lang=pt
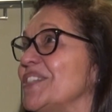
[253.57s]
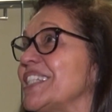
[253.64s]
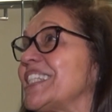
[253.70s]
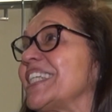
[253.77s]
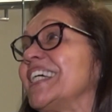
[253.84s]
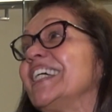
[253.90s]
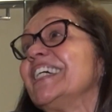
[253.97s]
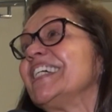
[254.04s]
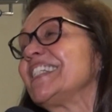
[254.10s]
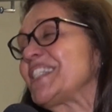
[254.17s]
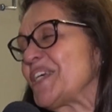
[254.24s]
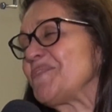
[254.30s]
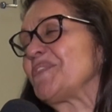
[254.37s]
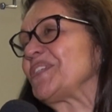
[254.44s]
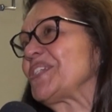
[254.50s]
você
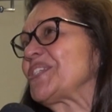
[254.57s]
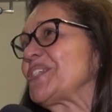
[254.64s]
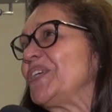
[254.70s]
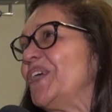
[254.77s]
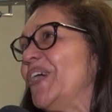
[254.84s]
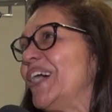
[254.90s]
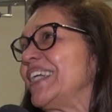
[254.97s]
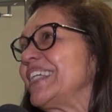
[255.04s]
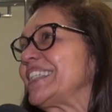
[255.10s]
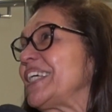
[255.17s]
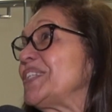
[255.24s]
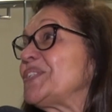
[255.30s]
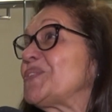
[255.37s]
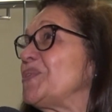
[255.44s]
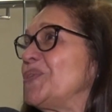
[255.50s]
se emociona,
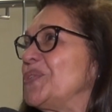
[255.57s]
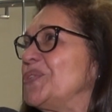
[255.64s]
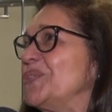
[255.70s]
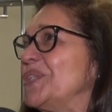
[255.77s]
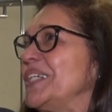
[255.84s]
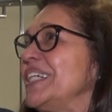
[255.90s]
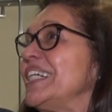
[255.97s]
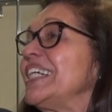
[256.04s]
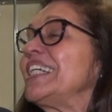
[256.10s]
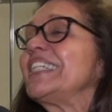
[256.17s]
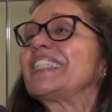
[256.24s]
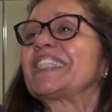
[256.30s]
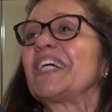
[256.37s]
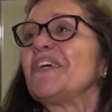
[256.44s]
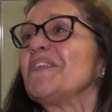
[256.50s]
tem tudo.
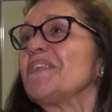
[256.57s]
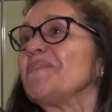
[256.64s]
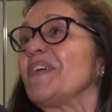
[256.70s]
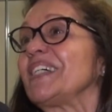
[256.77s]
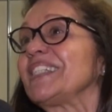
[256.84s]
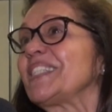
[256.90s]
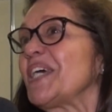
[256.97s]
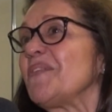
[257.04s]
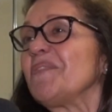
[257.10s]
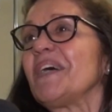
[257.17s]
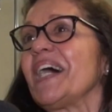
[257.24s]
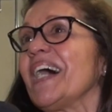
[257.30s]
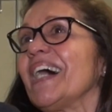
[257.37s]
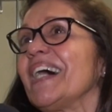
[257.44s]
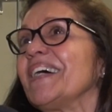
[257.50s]
Então, mas é
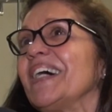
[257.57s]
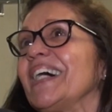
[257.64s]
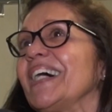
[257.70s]
uma.